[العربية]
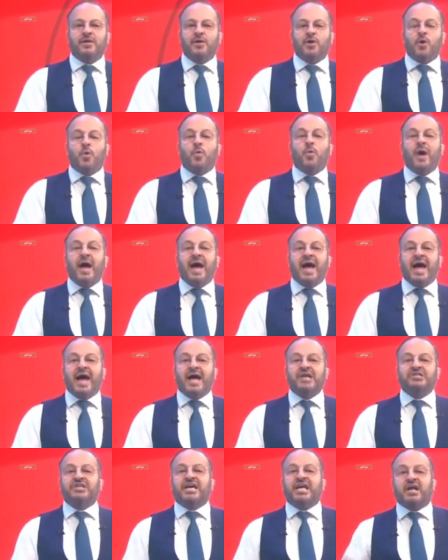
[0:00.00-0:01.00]

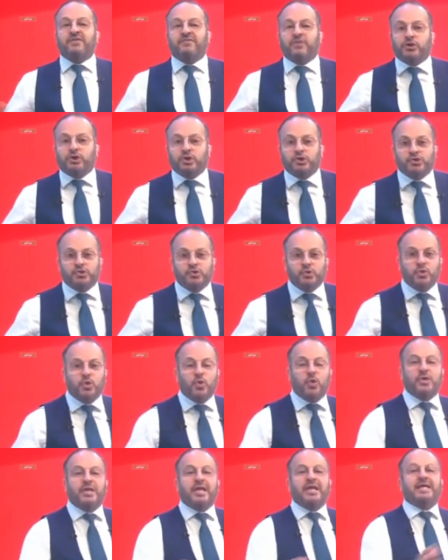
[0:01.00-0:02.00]
وجرفت
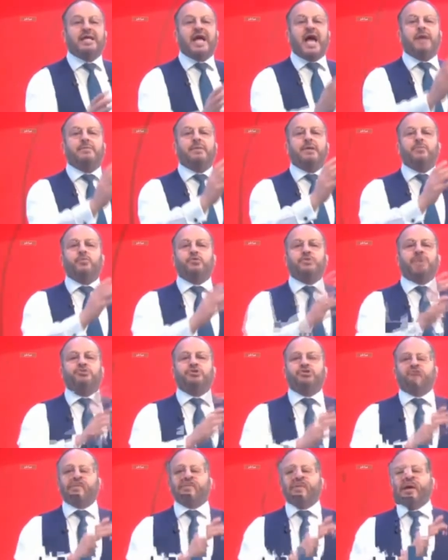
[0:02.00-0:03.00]
السيول الكعبة
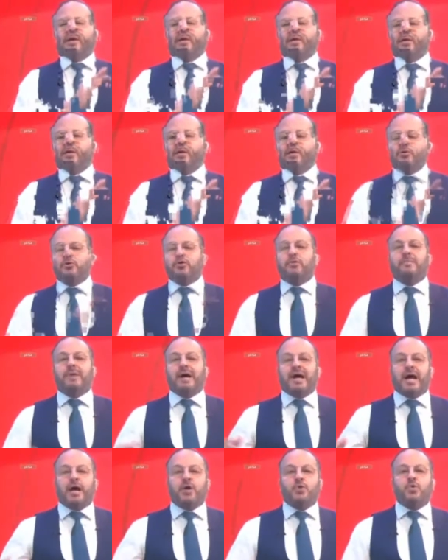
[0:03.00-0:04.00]
المشرفة ثم
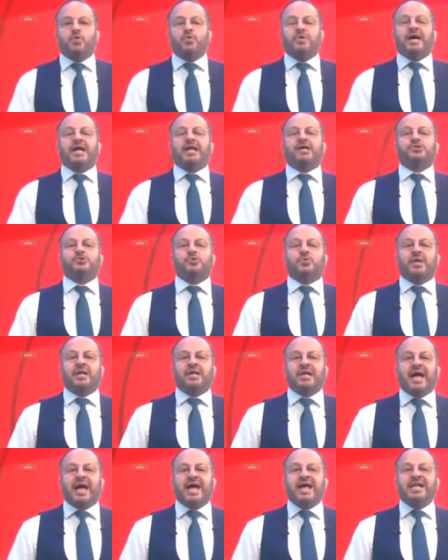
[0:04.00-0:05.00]
قالوا له يا رسول
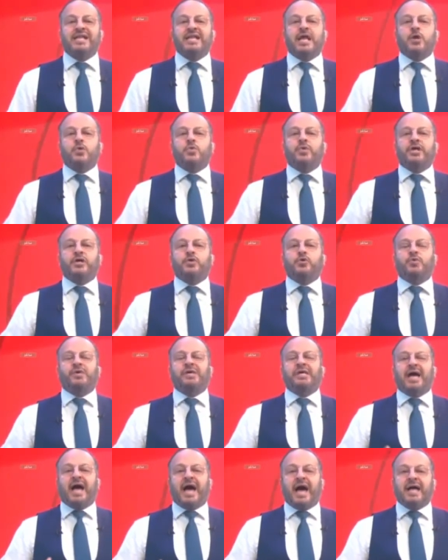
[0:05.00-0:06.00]
الله إنا نريد
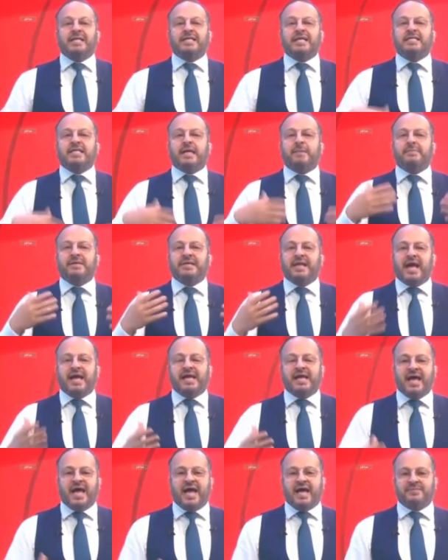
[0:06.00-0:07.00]
إعادة
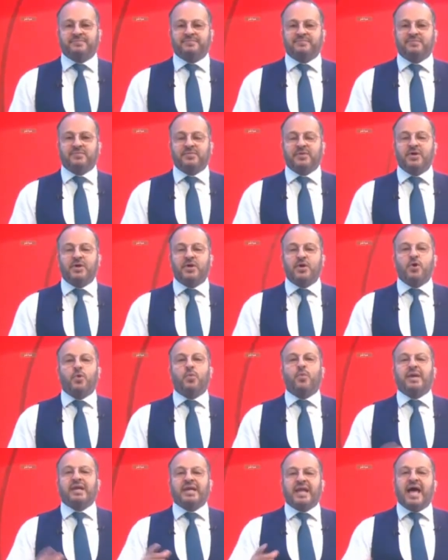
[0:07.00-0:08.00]
بنائها
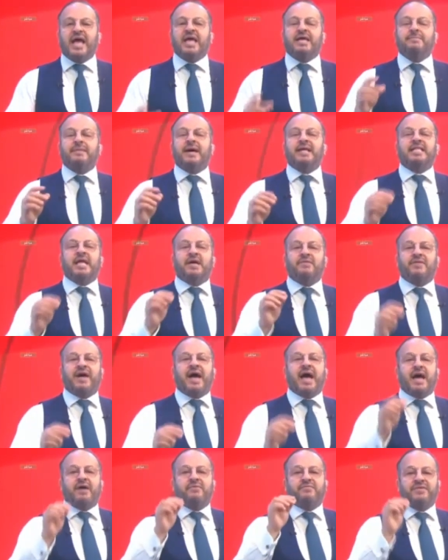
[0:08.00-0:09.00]
والله ما
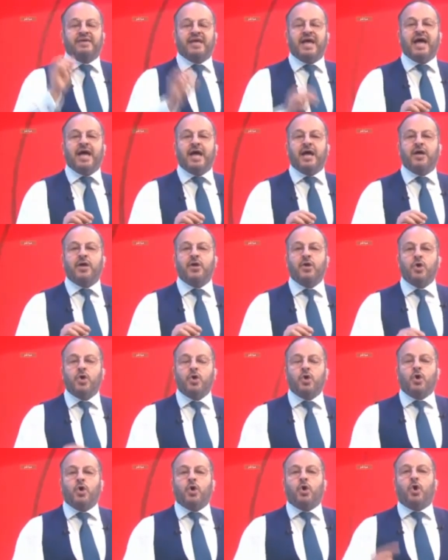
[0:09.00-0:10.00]
دفع فيها
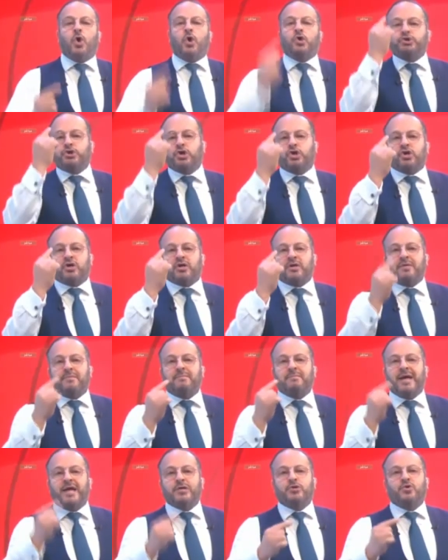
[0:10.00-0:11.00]
عشر
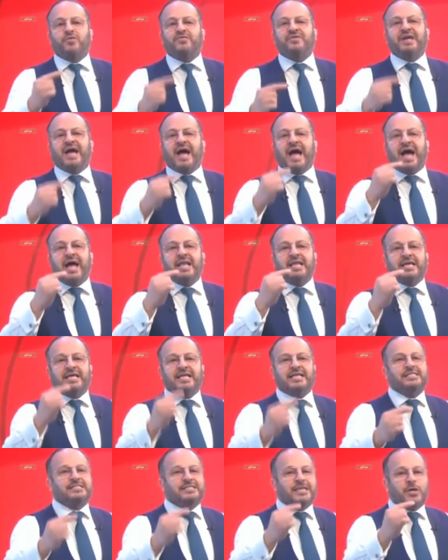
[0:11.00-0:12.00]
ما دفع
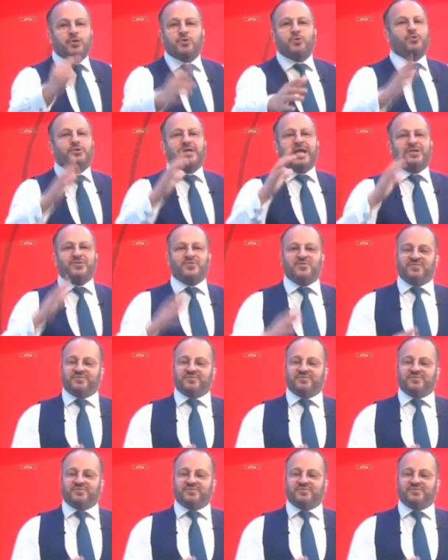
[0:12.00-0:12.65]
لكريستيانو رونالدو